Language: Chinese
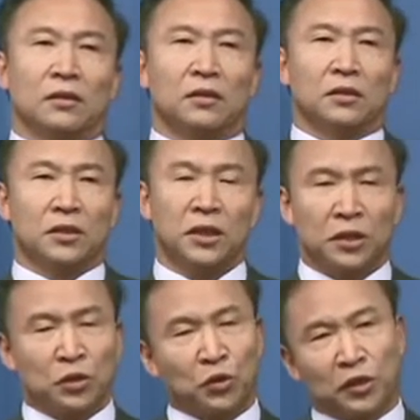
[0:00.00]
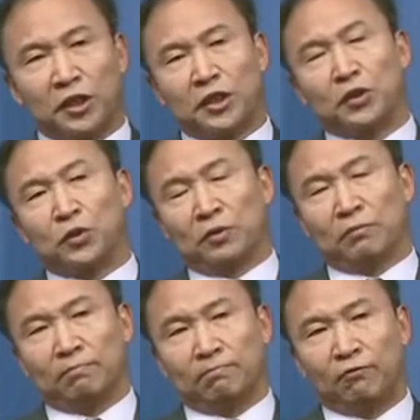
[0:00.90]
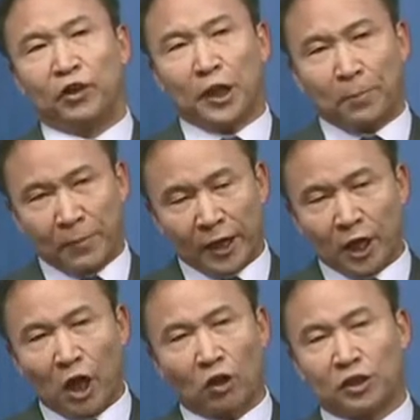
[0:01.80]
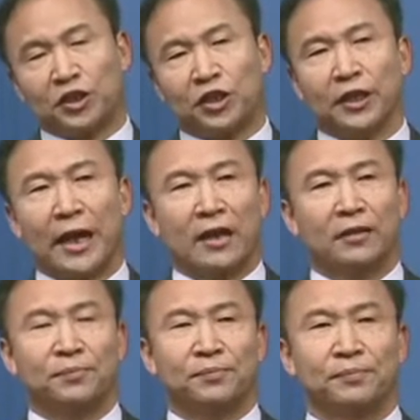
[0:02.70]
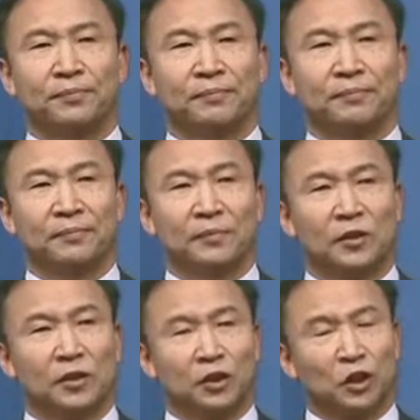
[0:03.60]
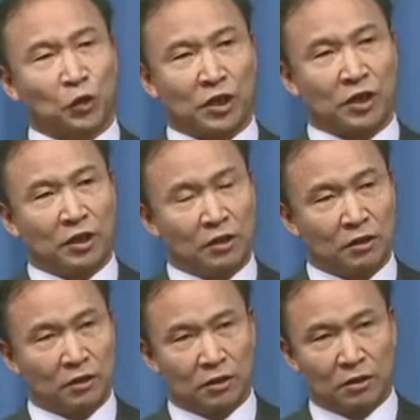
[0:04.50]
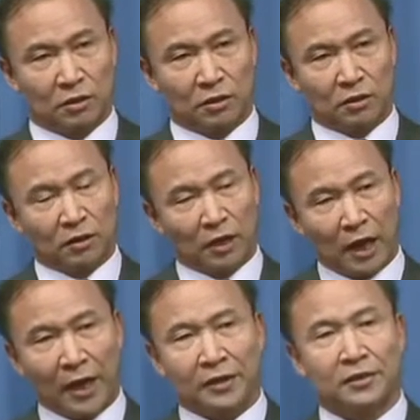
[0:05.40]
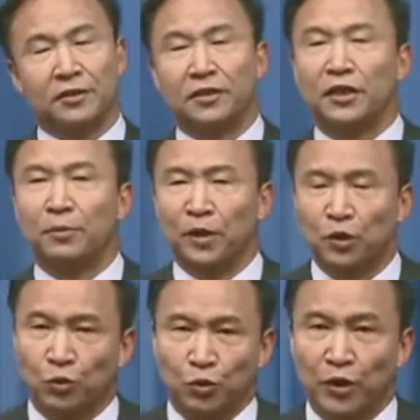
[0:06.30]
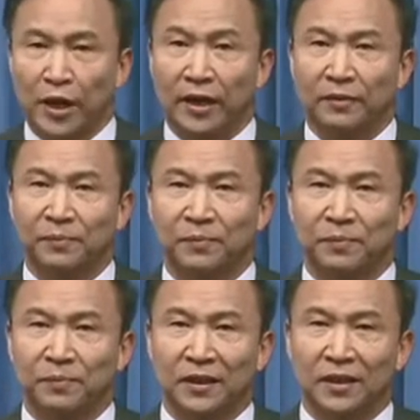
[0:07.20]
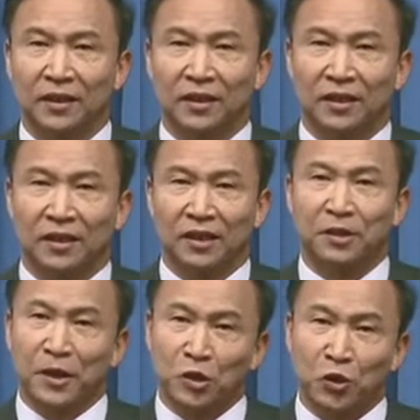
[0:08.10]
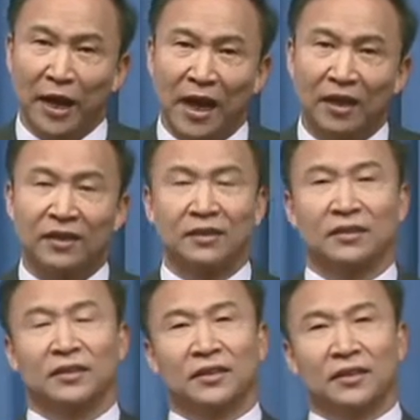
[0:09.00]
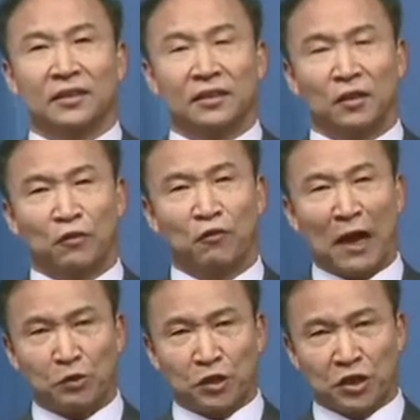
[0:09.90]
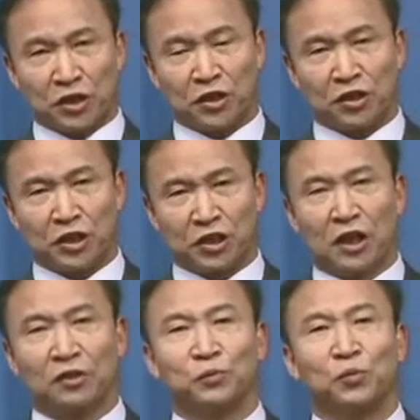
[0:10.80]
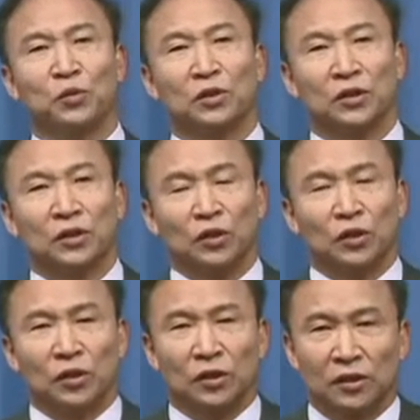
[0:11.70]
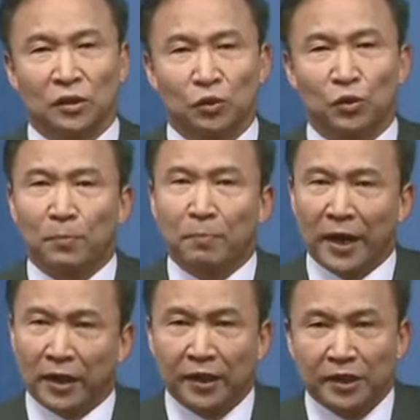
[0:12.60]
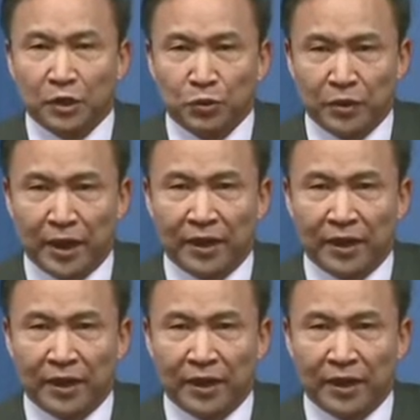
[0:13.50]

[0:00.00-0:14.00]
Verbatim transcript: 浸润的一种非常美好的情感，就是。爱自己的民族语言，里边说呀，法语是世界上最美丽的语言，